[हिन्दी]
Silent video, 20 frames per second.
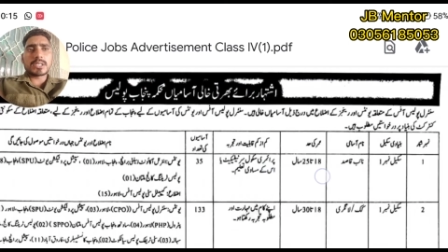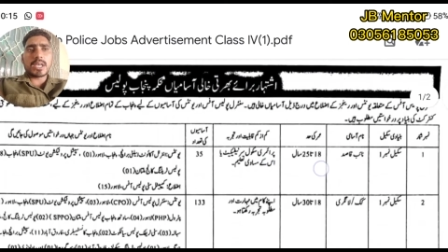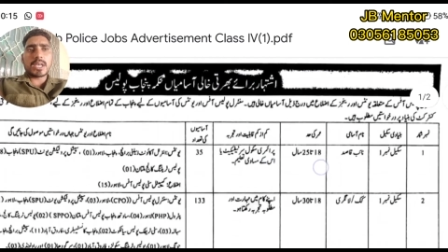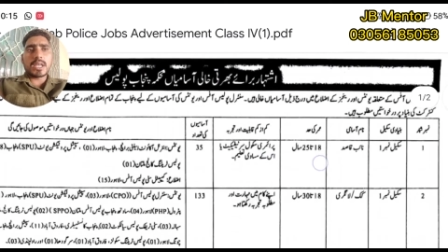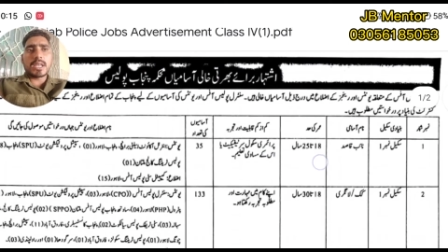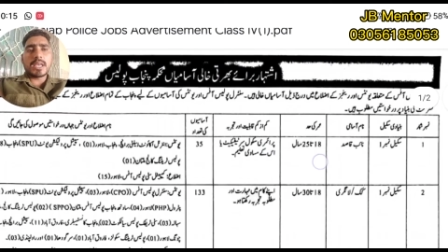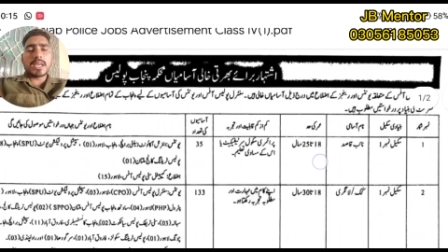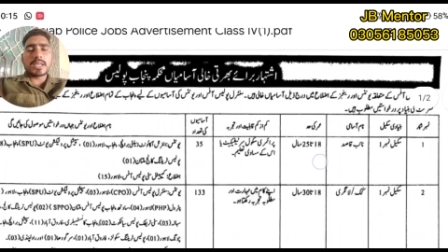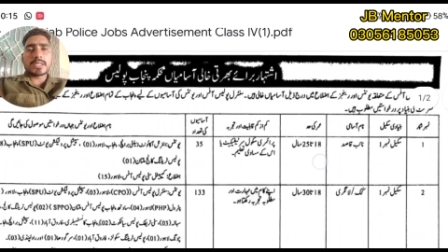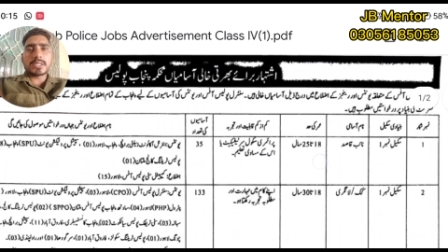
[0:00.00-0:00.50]

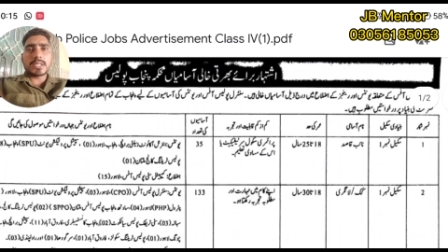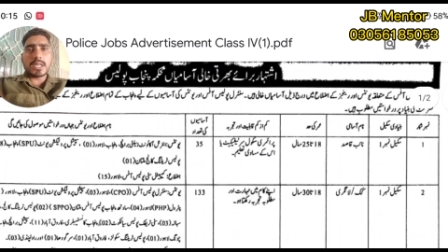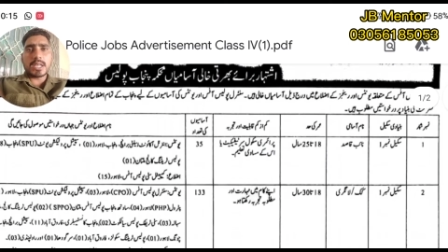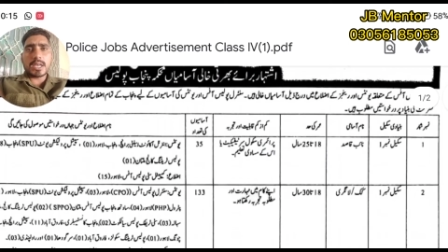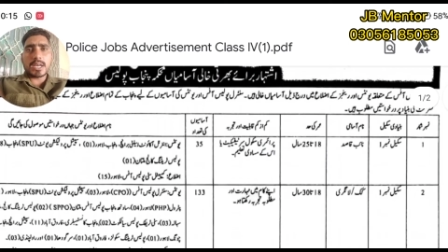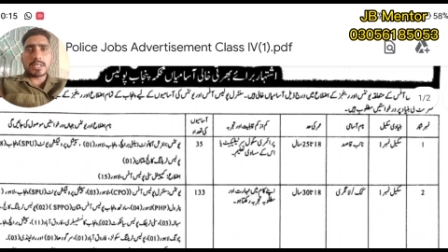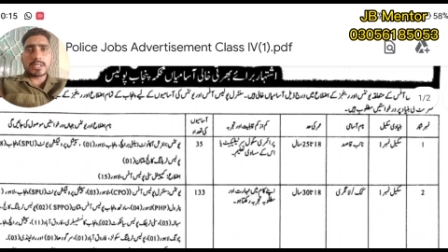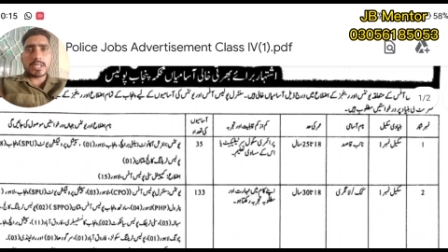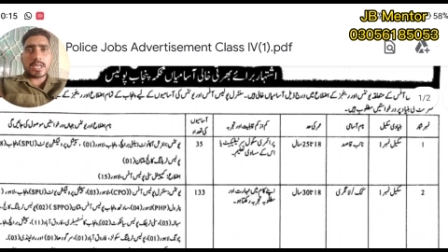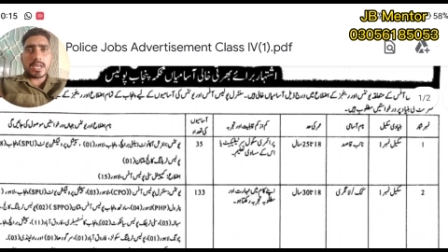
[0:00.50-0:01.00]
स्केल एक से
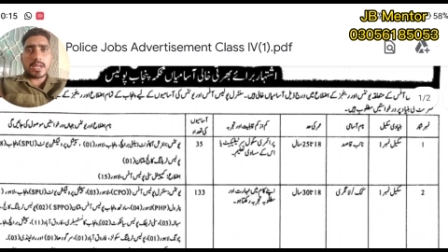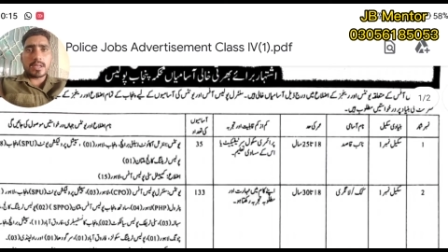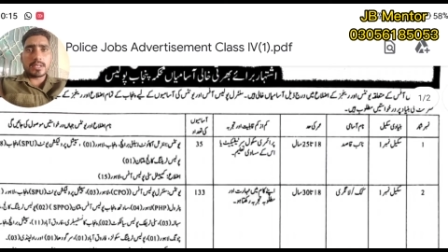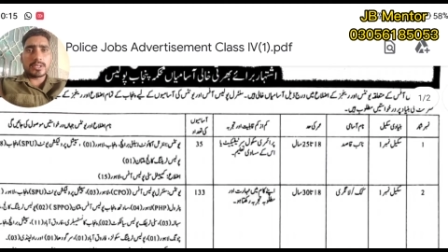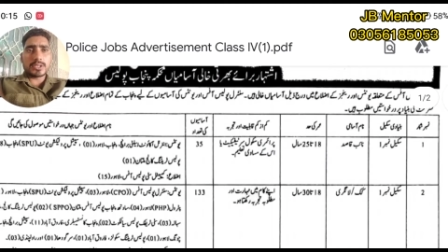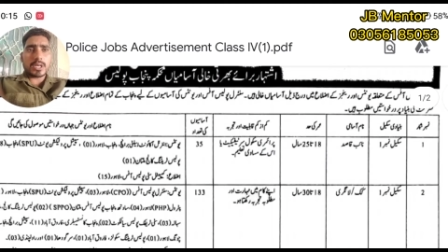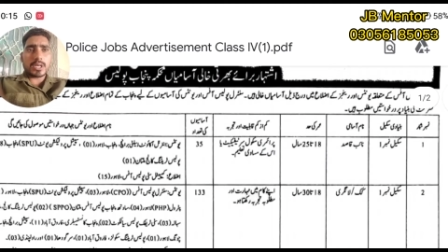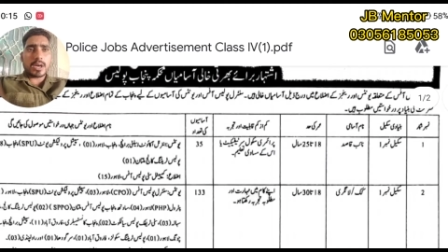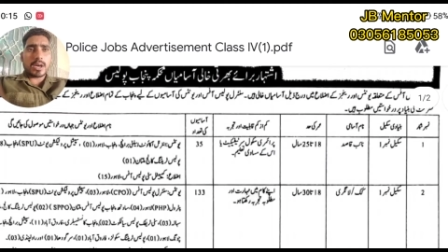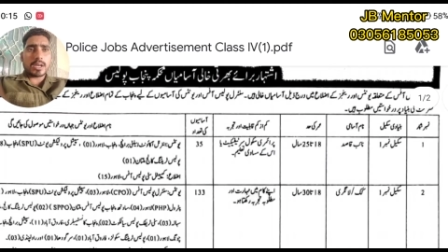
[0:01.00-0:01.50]
लेकर
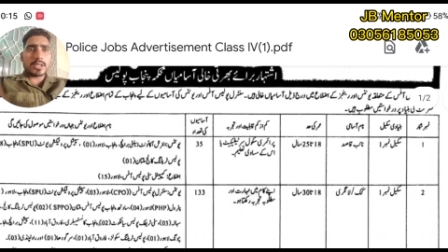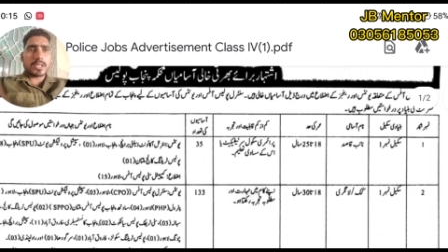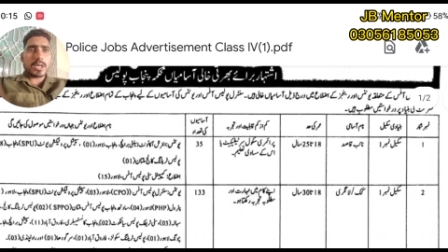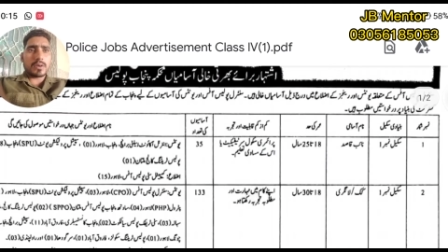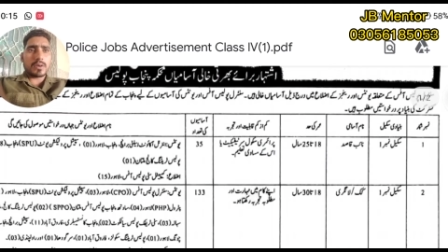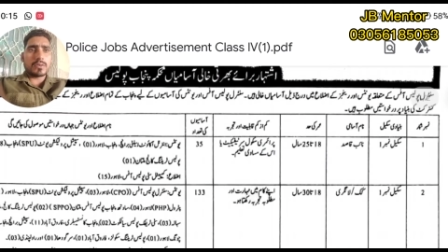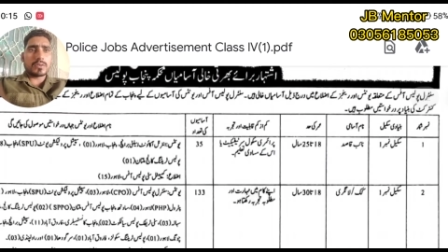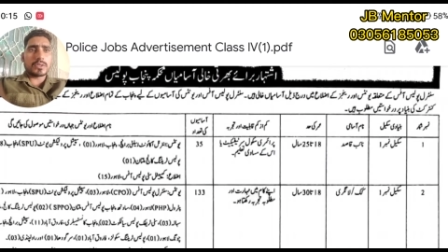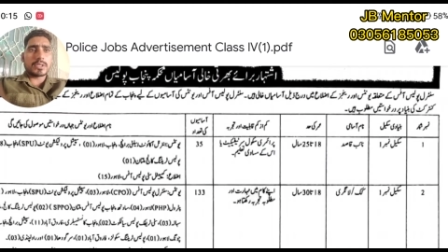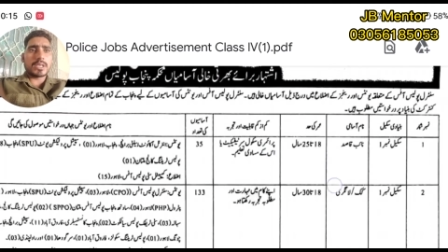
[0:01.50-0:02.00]
स्केल चार
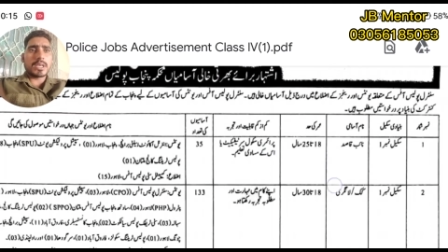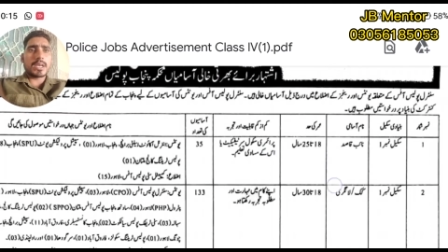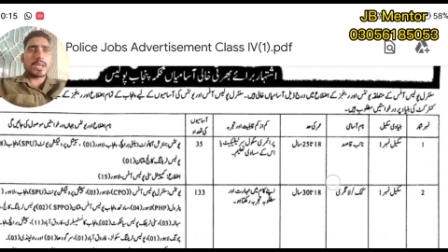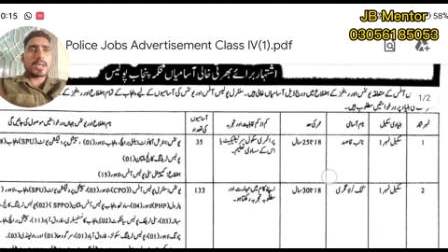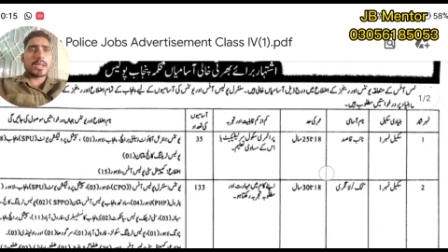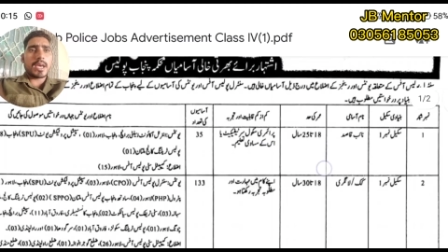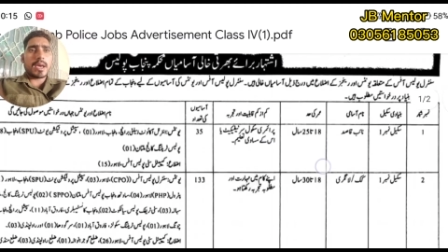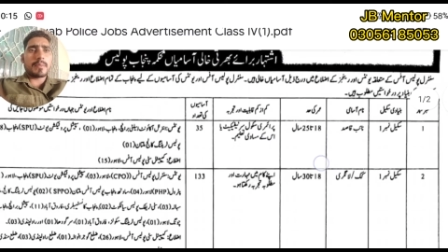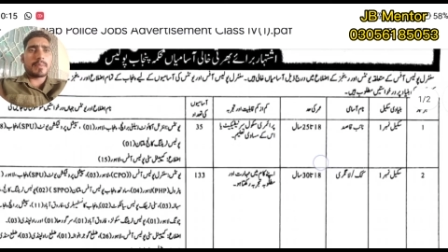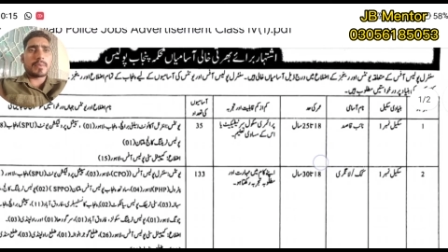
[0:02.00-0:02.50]
तक होती है
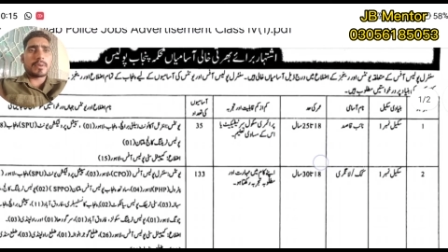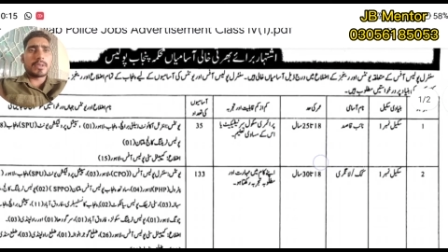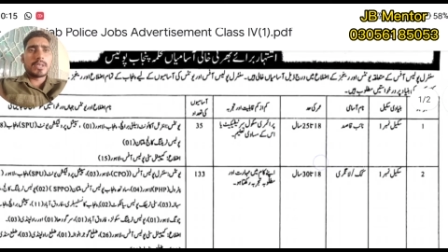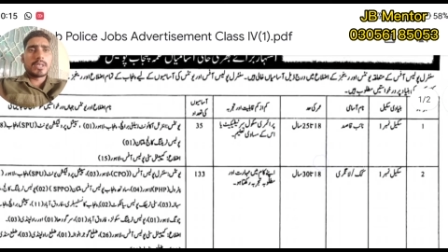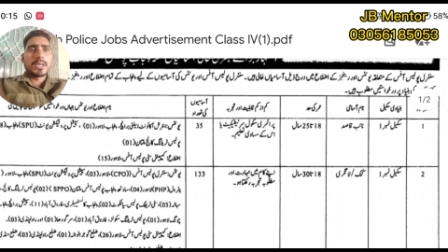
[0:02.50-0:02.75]
नैब